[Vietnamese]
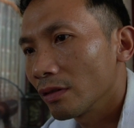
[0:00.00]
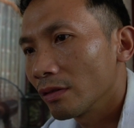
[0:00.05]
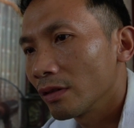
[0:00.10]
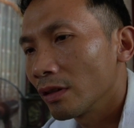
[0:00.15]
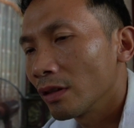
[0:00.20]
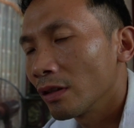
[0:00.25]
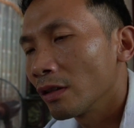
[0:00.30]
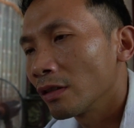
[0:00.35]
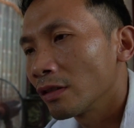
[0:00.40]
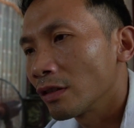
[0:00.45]

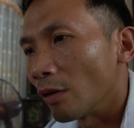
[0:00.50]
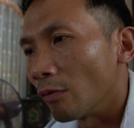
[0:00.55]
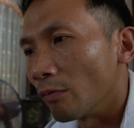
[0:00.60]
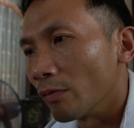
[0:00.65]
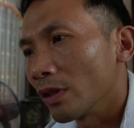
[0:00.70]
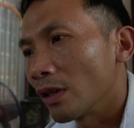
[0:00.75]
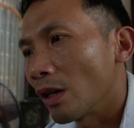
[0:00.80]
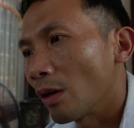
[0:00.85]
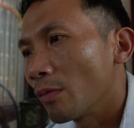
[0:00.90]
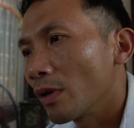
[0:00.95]
giờ sống
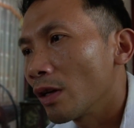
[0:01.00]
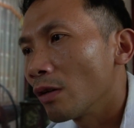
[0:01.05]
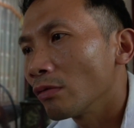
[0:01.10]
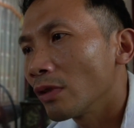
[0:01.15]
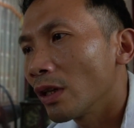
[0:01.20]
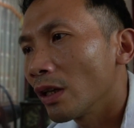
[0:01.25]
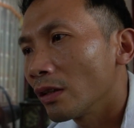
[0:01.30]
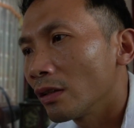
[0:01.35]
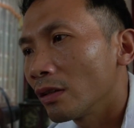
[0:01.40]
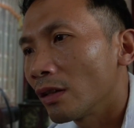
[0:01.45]
với nhau không
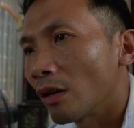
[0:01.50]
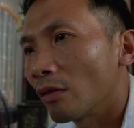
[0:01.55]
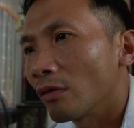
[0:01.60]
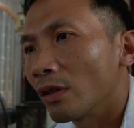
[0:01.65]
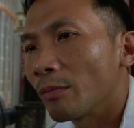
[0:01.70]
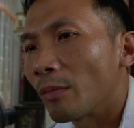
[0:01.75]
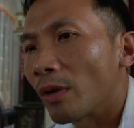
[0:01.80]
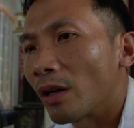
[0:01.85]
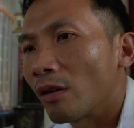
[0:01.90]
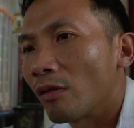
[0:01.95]
thích nhau
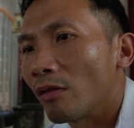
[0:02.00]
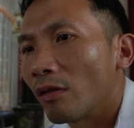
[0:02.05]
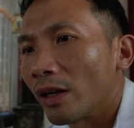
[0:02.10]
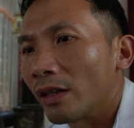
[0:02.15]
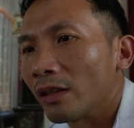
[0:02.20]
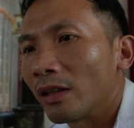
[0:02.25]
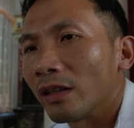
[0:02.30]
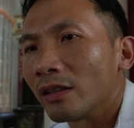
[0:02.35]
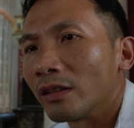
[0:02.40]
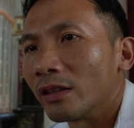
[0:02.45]
thì bắt đầu
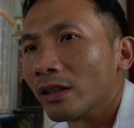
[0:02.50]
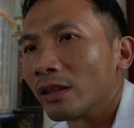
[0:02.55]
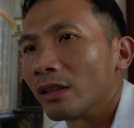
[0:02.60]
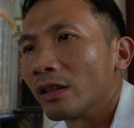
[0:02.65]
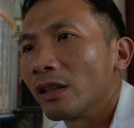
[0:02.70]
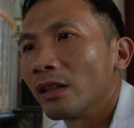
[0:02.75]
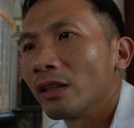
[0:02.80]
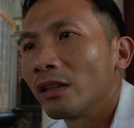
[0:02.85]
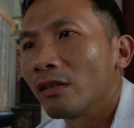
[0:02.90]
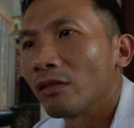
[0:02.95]
anh là diệt
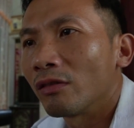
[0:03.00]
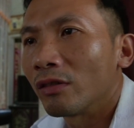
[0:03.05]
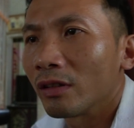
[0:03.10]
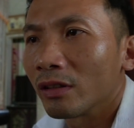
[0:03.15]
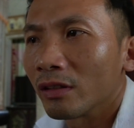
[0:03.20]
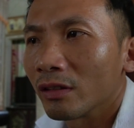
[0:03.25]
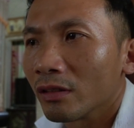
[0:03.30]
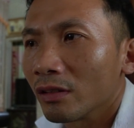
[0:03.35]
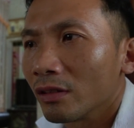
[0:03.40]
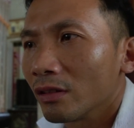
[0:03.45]
đi rồi
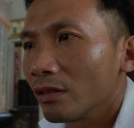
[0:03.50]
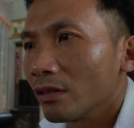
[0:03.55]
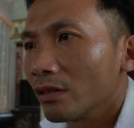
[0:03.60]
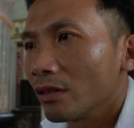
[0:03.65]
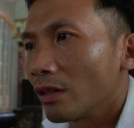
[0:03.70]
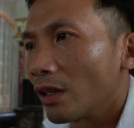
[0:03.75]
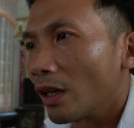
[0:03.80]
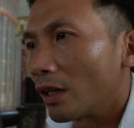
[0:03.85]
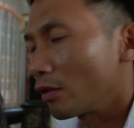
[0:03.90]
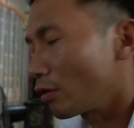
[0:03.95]

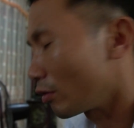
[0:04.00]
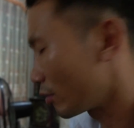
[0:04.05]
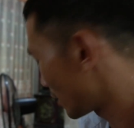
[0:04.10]
vâng. anh có